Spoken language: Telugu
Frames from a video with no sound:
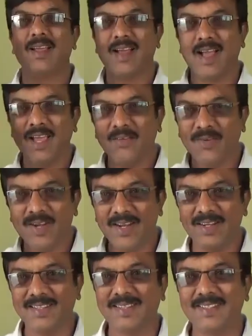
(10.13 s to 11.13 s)
హాయ్
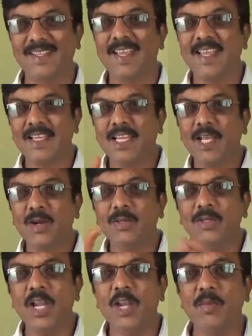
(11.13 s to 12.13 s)
ఫ్రెండ్స్
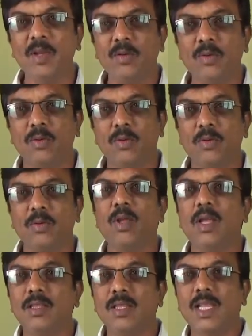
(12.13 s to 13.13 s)
ఈరోజు నేను మీకు
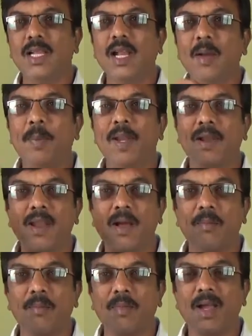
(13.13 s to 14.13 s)
తిక్క
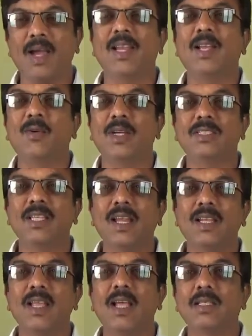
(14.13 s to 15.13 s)
పెన్లాం అనే ఒక
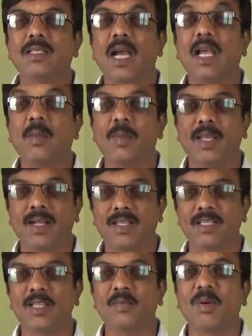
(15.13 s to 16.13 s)
సరదా జానపద కథ
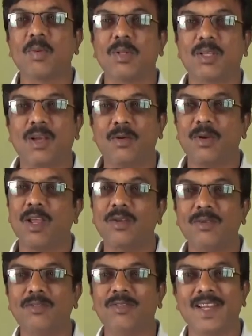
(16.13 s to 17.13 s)
చెప్పబోతా
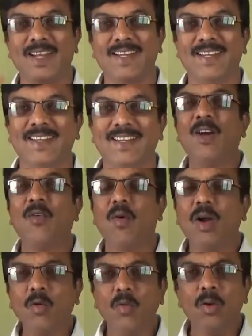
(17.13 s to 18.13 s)
ఉన్నాను వినండి
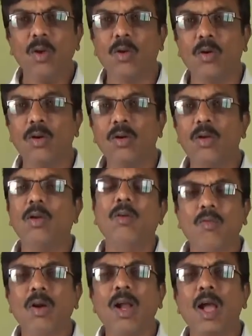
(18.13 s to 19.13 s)
ఒక ఊర్లో
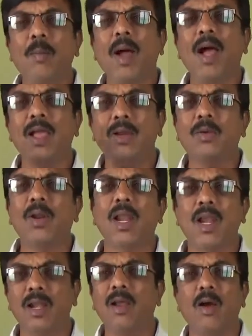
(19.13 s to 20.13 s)
ఒక
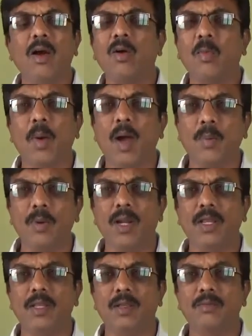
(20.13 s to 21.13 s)
అమాయకురాలైన ఒక పాప
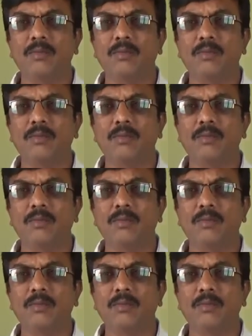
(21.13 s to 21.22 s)
ఉండేది